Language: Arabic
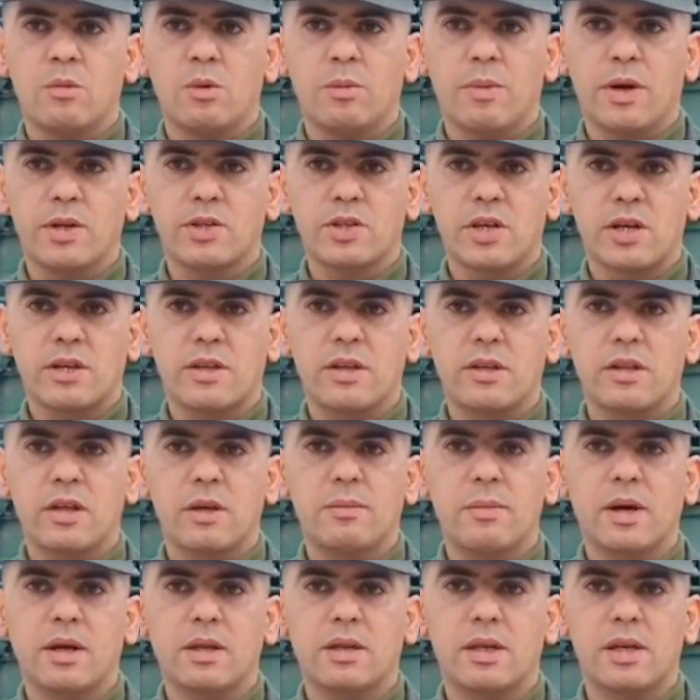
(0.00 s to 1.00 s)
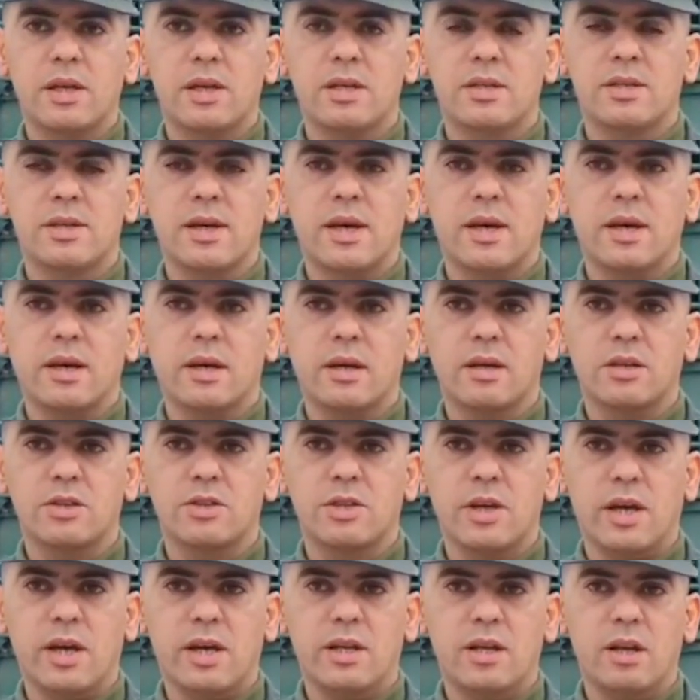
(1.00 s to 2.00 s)
مباشرة تم اقتياد سائق
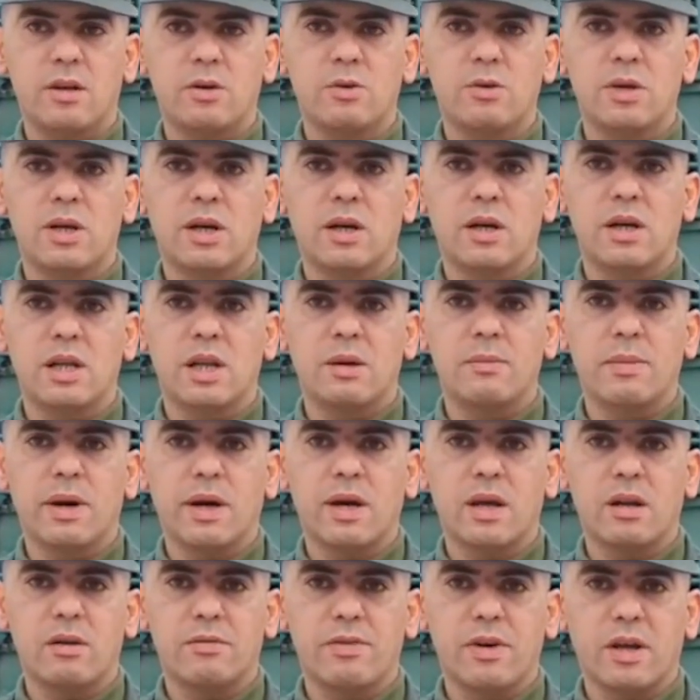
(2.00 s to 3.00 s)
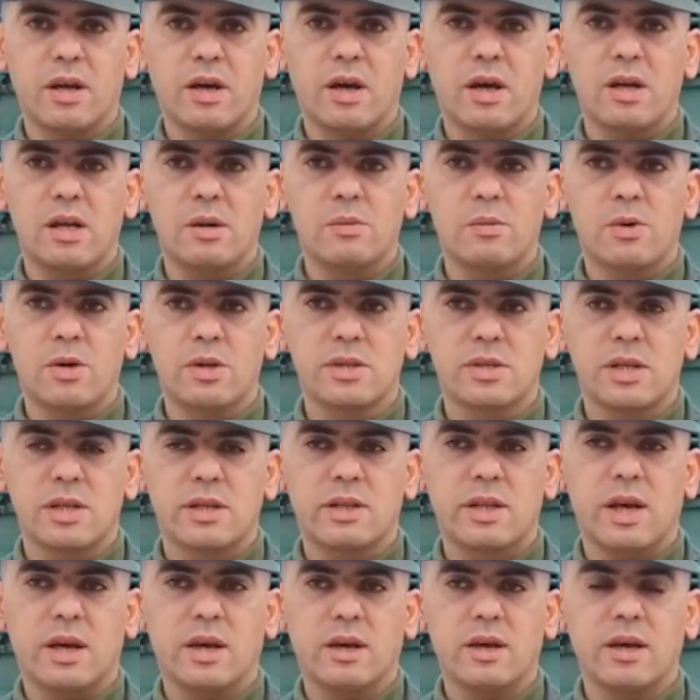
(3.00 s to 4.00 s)
الشاحنة الأولى إلى مقر الفرقة لمواصلة
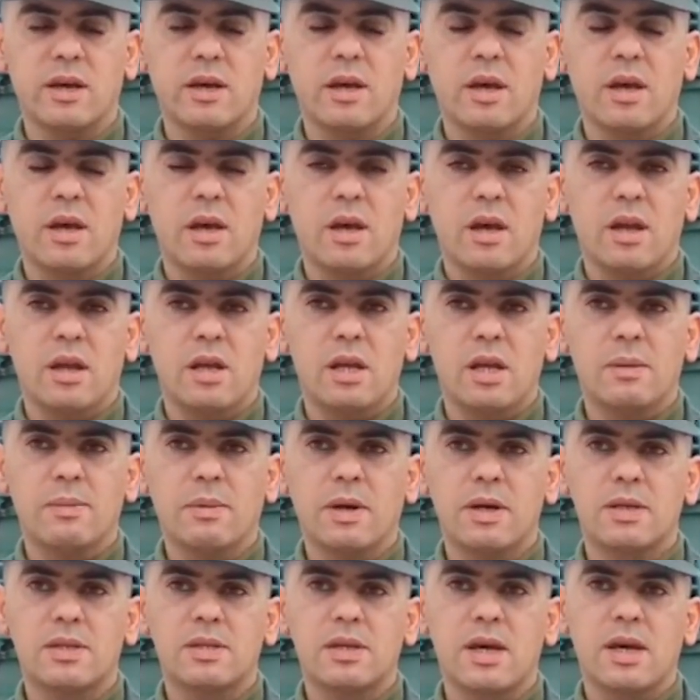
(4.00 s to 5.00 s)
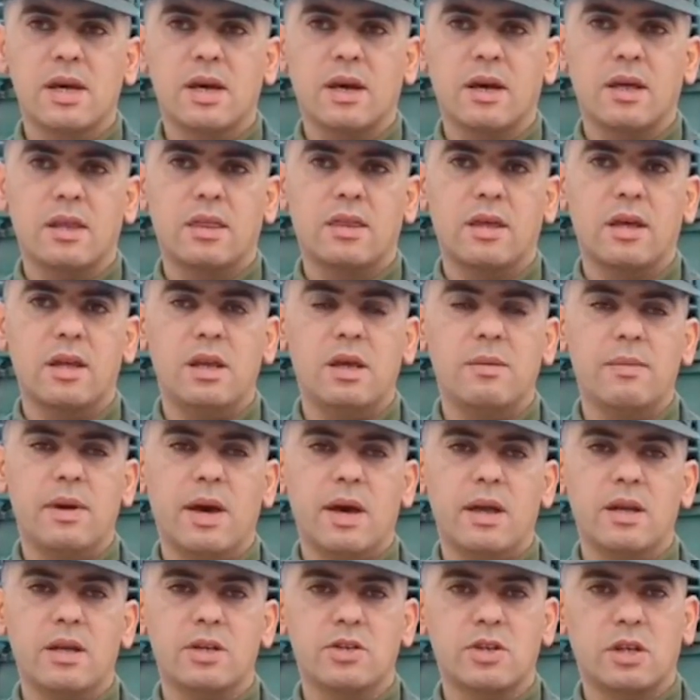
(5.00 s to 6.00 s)
التحقيق ليبقى السائق الثاني
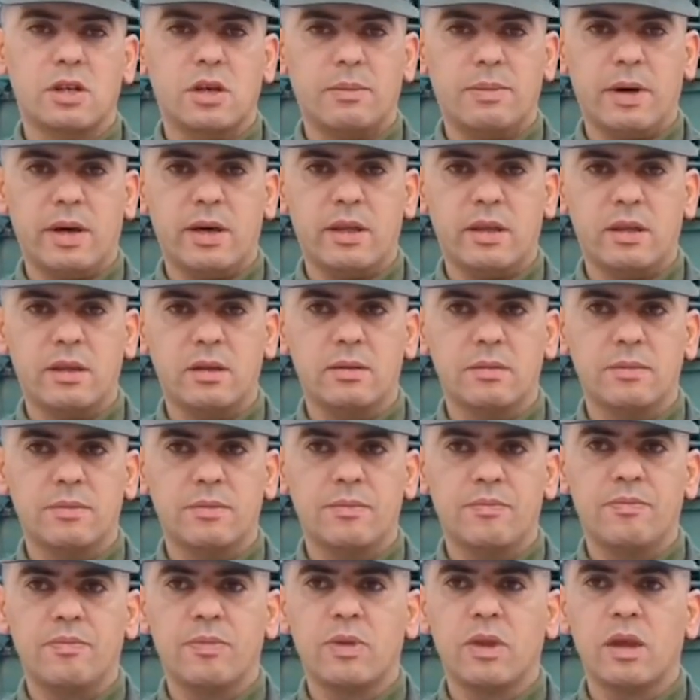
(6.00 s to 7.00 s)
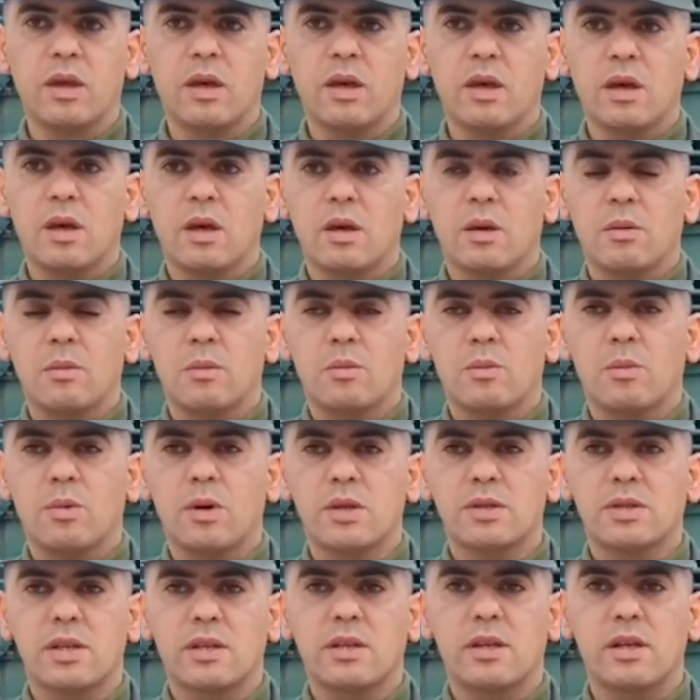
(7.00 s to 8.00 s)
محل نشاط أبحاث
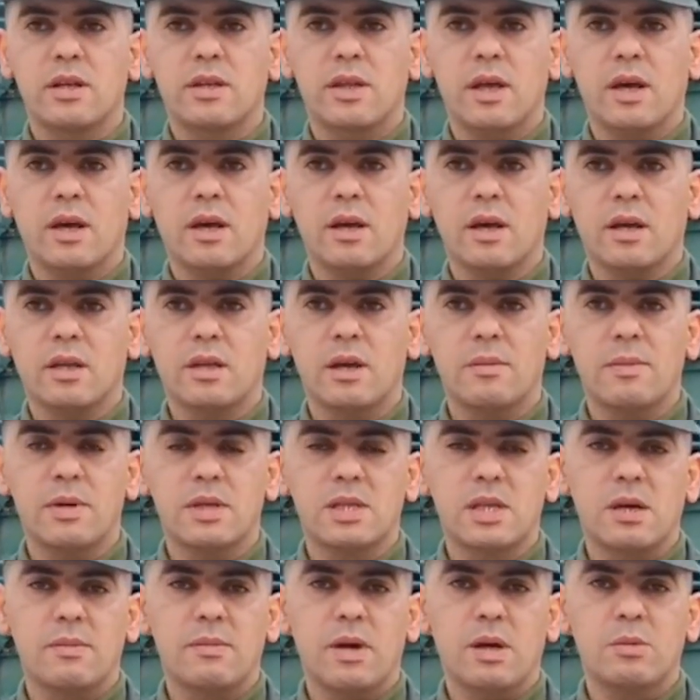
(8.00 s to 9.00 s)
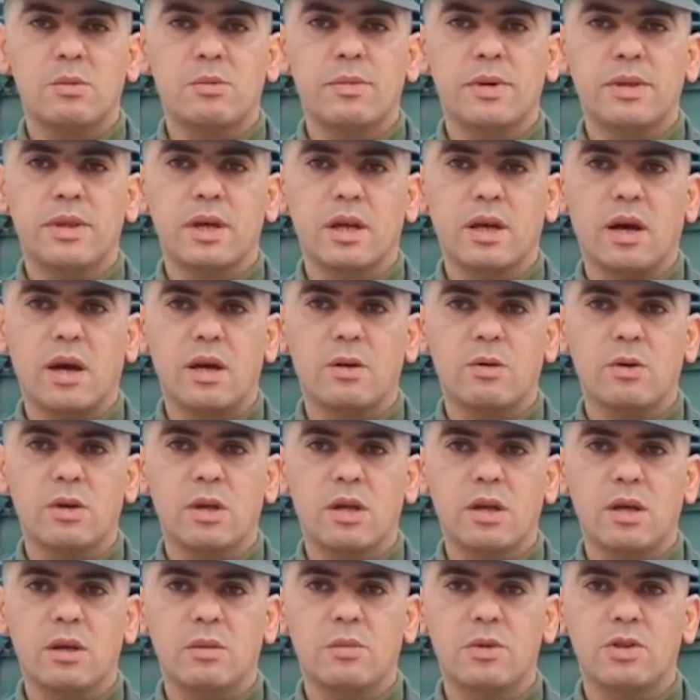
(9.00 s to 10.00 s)
مواصلة للتحقيق تم سماع الممثل
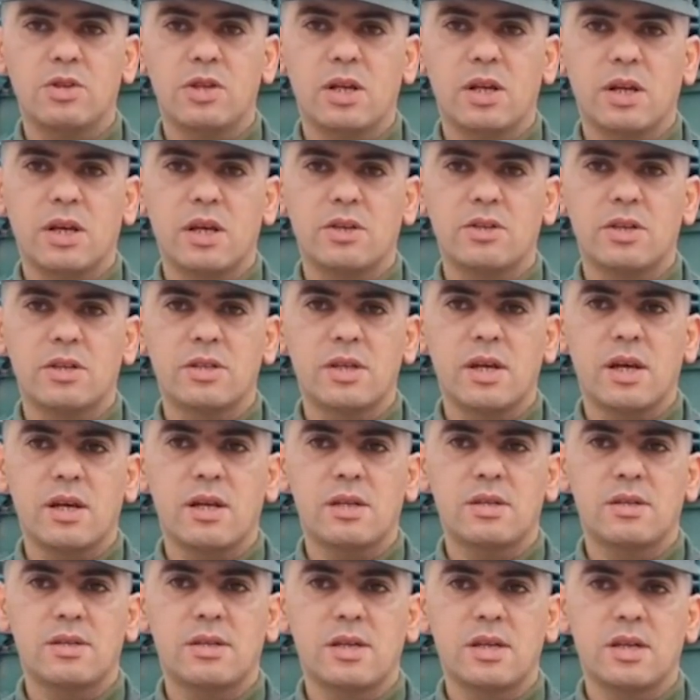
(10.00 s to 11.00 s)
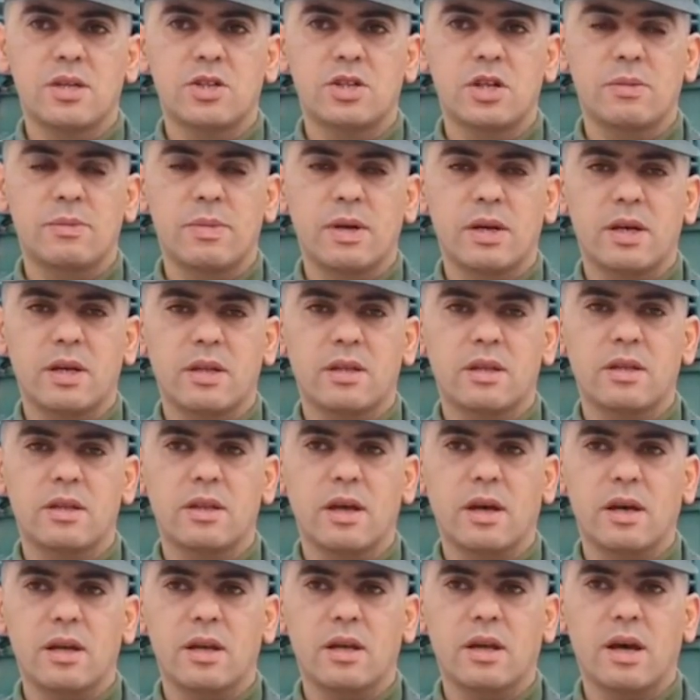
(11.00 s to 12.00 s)
القانوني بشركة جزائر السير شبكة
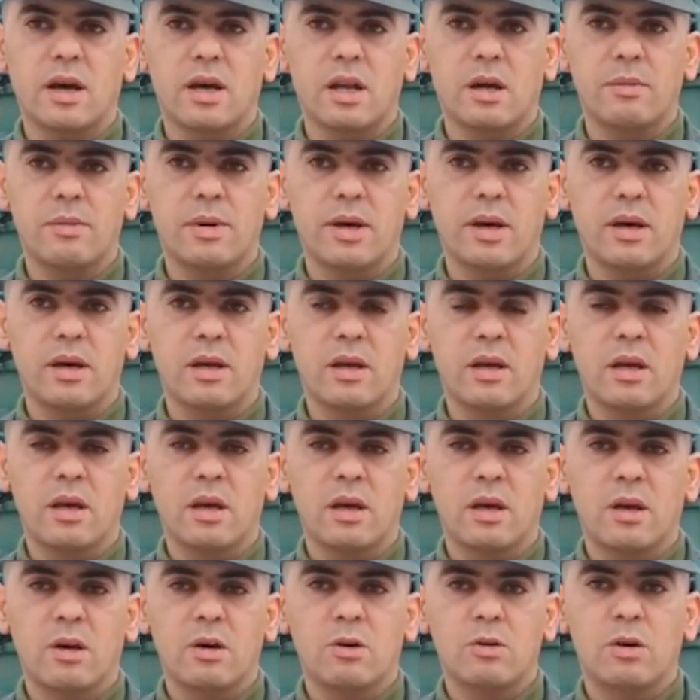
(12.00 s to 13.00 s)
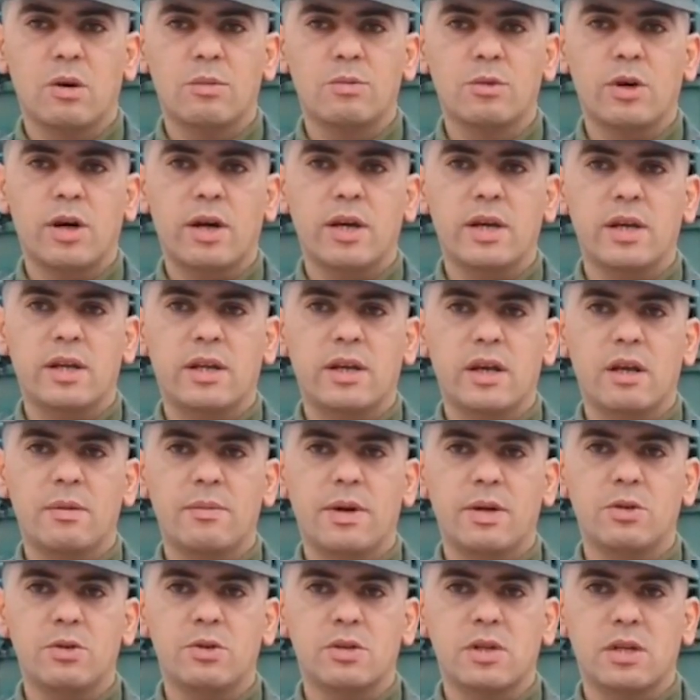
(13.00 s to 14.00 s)
نقل الكهرباء ومعاينته
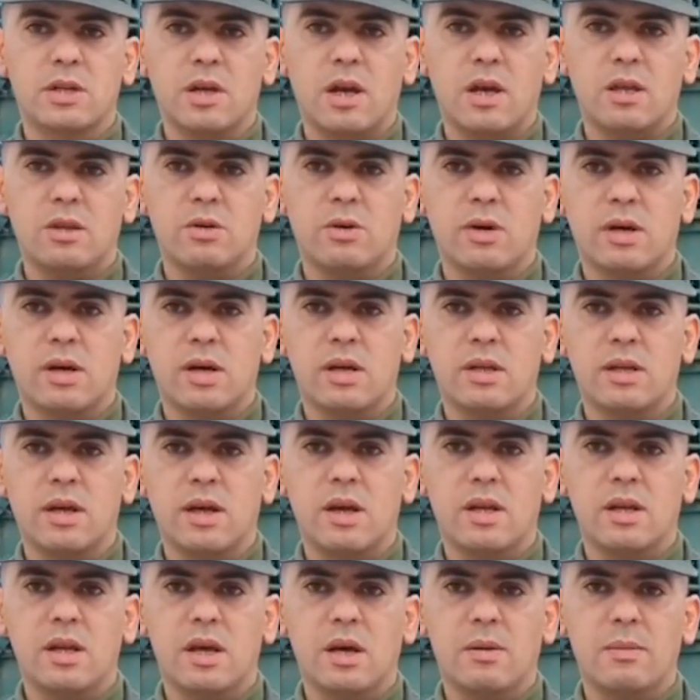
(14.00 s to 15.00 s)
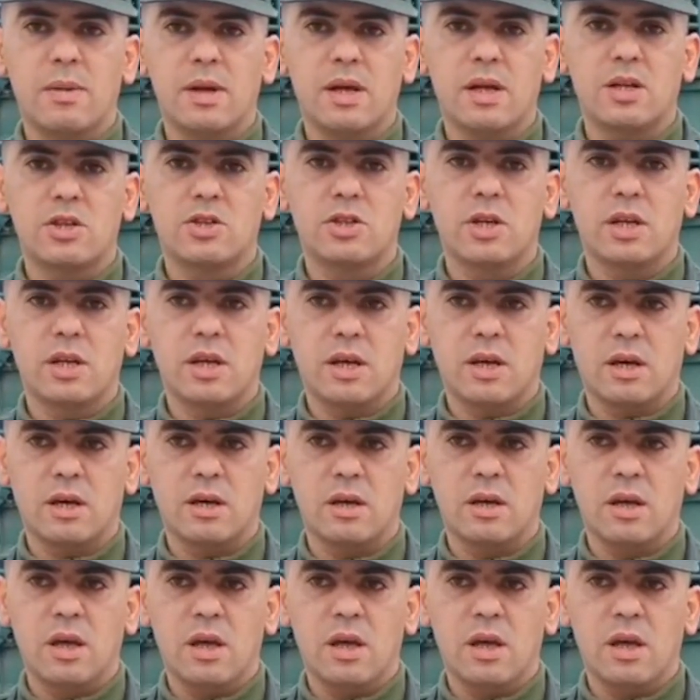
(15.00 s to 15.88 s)
المحجوزات حيث أكد أنها ملك للشركة